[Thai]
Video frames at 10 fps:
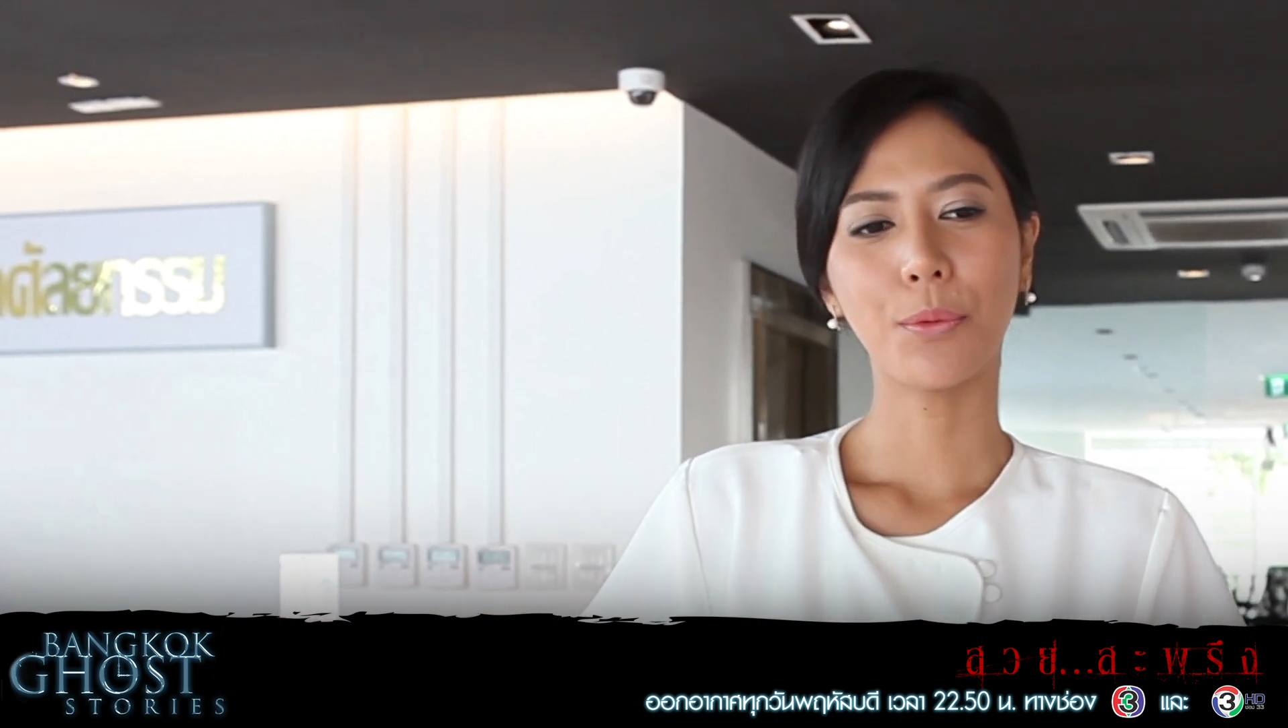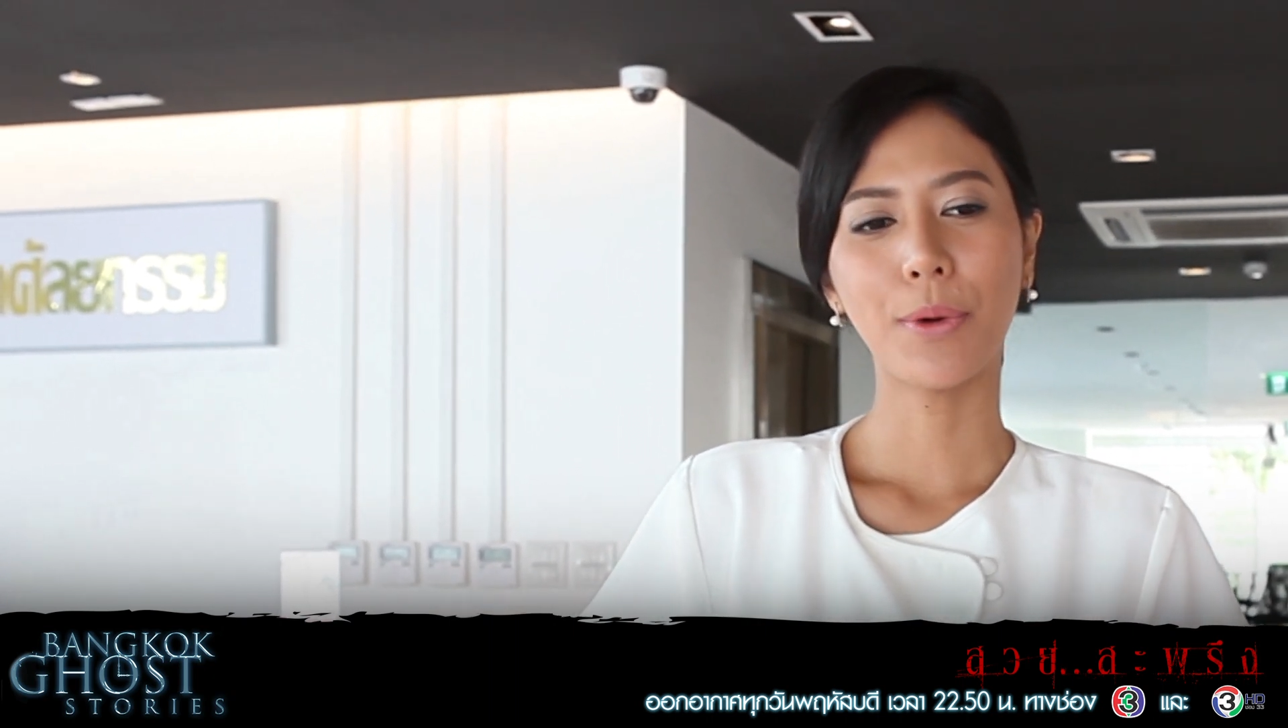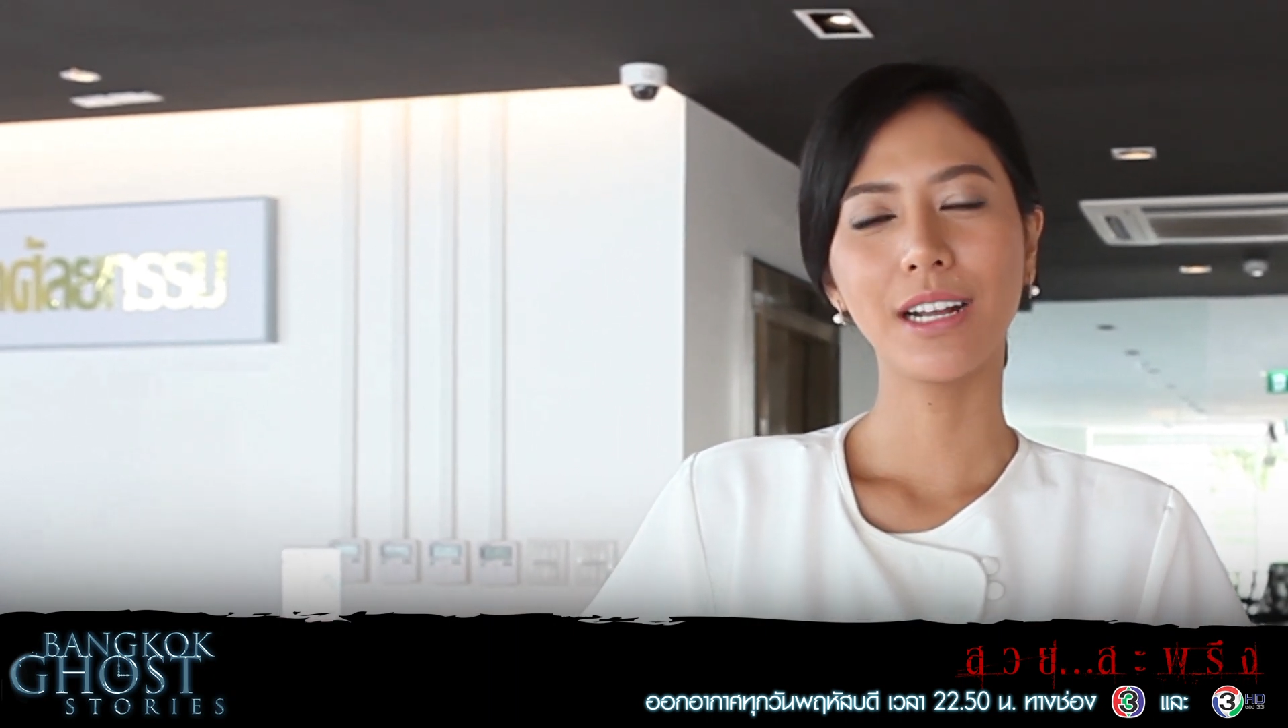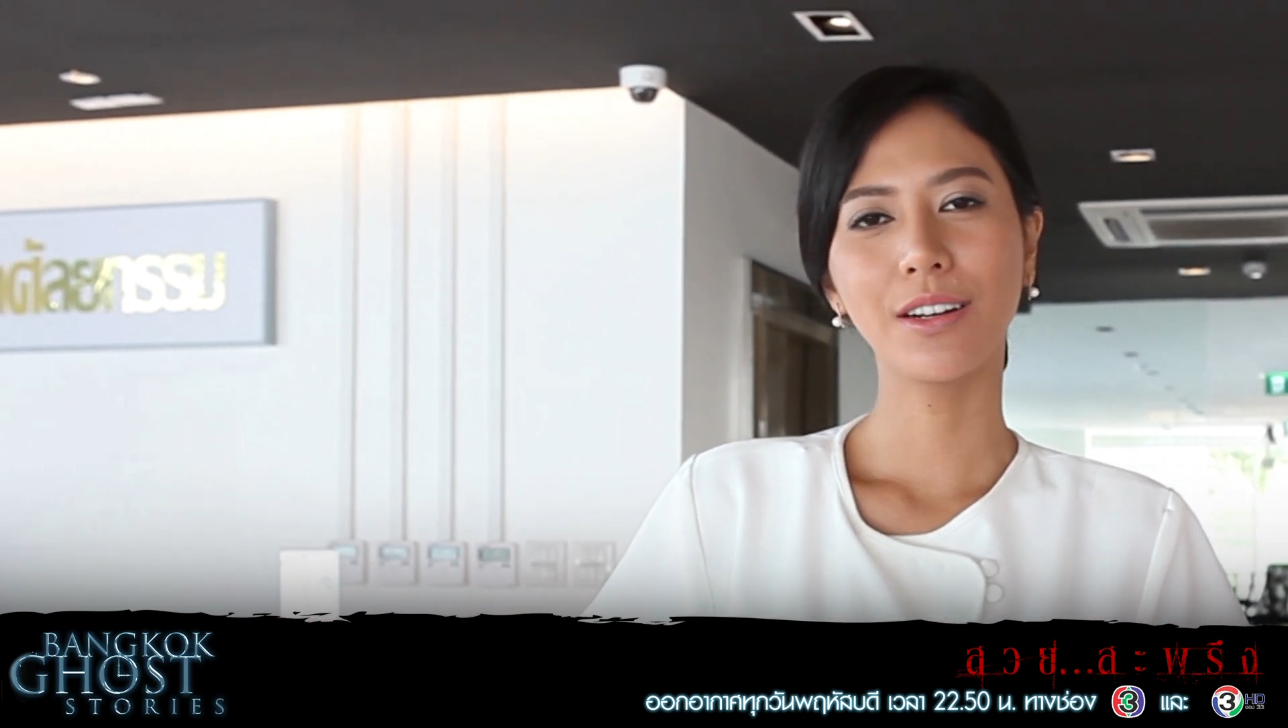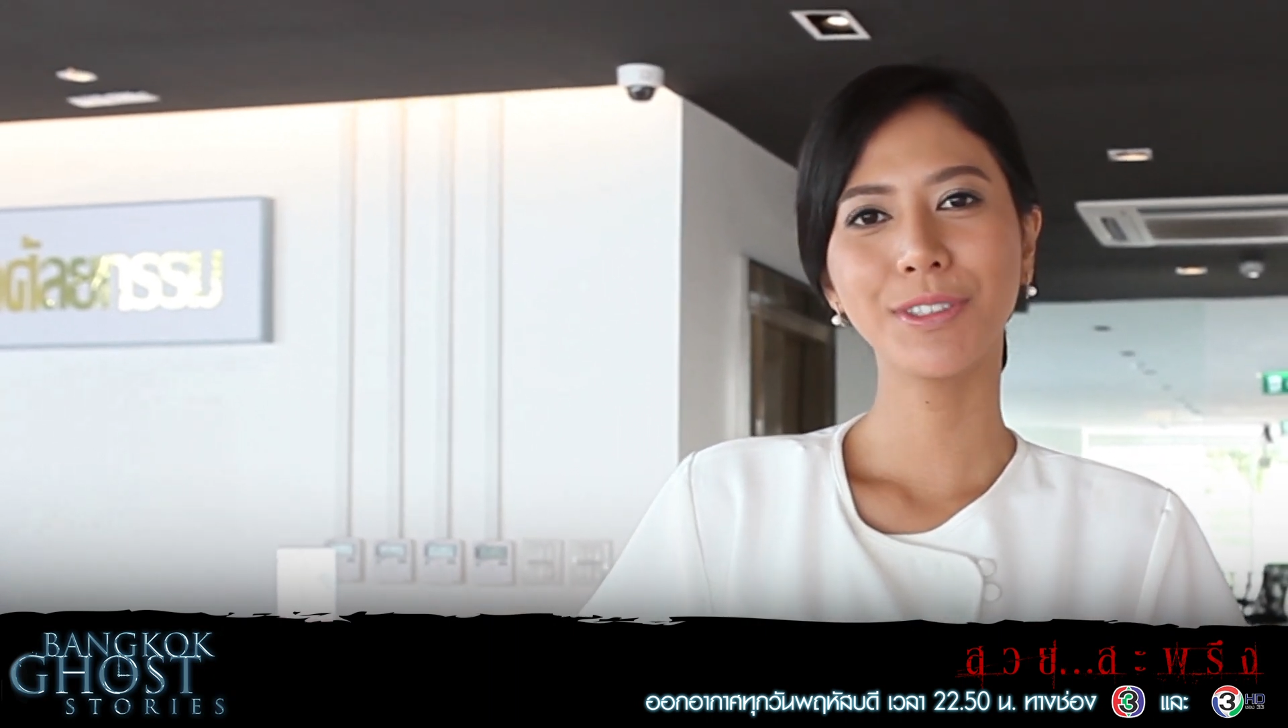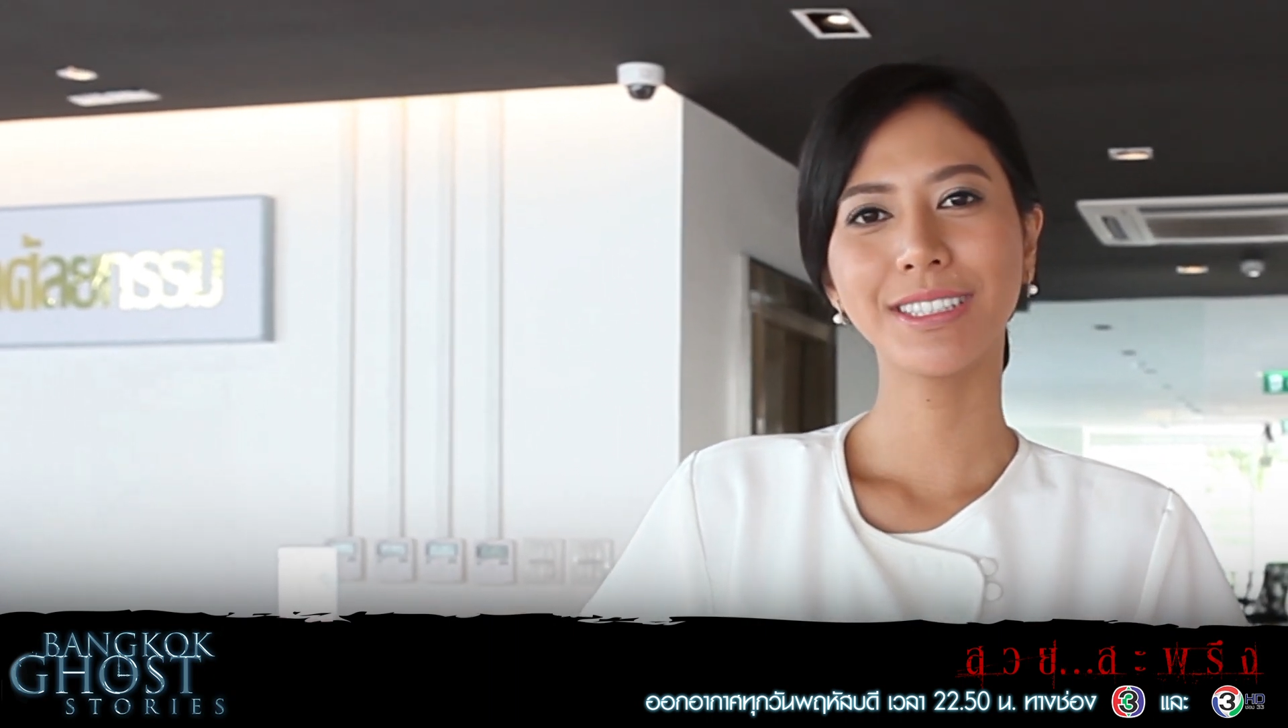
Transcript: วัยรุ่